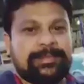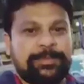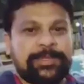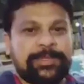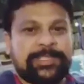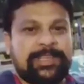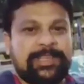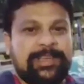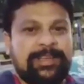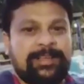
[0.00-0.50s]

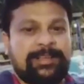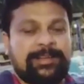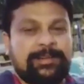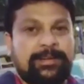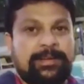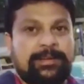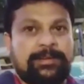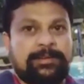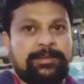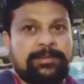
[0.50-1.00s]
నమస్తే
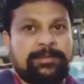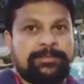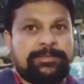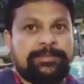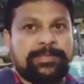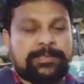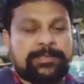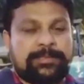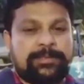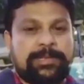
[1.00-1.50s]
నేను
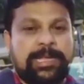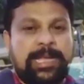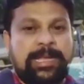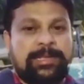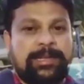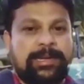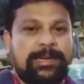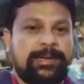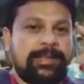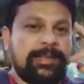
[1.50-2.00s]
విష్ణు
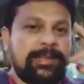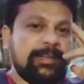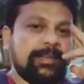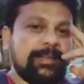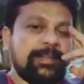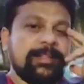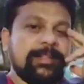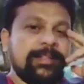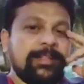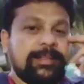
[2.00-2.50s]
నాగిరెడ్డి
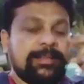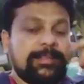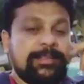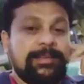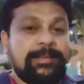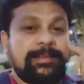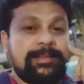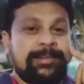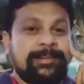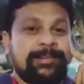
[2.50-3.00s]

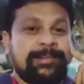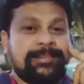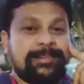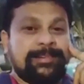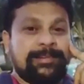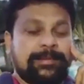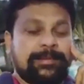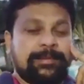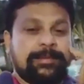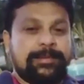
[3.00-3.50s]
ఇది
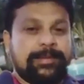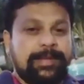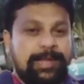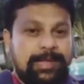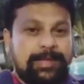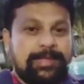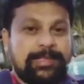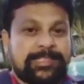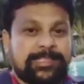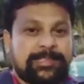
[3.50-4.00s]

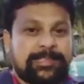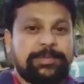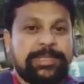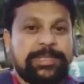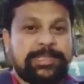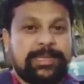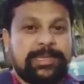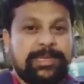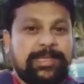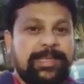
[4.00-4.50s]
ఆగస్టు
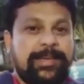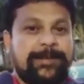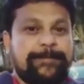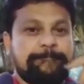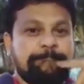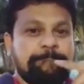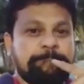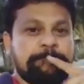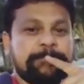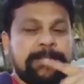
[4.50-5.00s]
మంత్ కదా
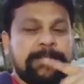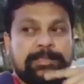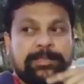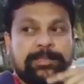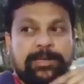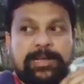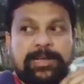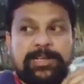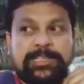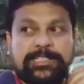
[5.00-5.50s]

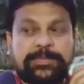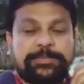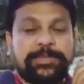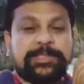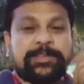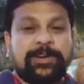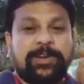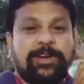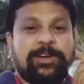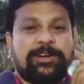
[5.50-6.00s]
ఆగస్టు
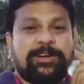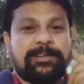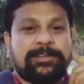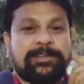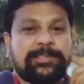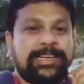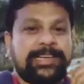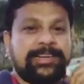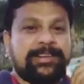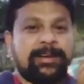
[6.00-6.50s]
మంత్లో
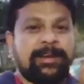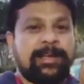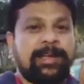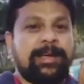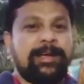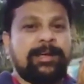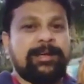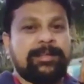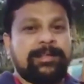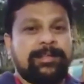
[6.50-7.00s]

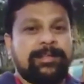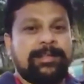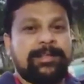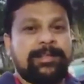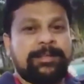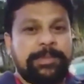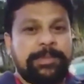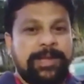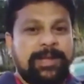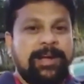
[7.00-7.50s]
జనరల్గా
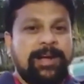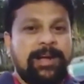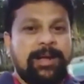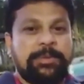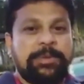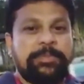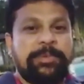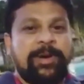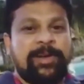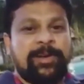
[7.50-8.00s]

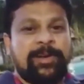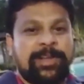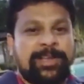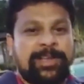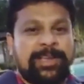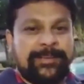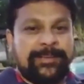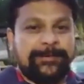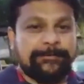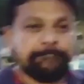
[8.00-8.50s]

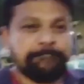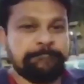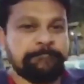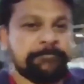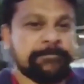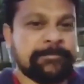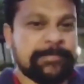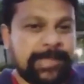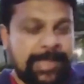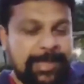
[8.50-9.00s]
నగాభిమానులకి
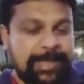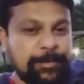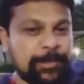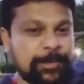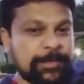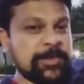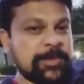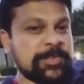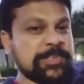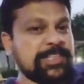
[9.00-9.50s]
ఏం
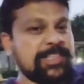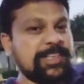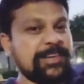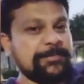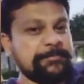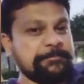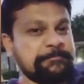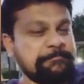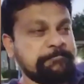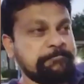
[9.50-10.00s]
గుర్తొస్తుంది
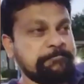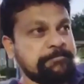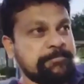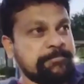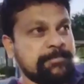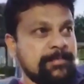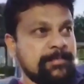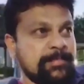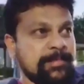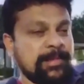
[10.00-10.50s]

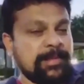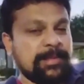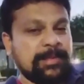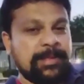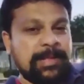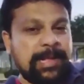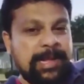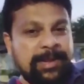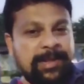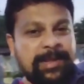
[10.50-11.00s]

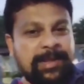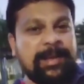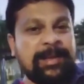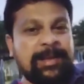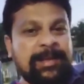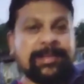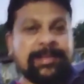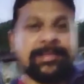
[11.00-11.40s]
అన్నయ్య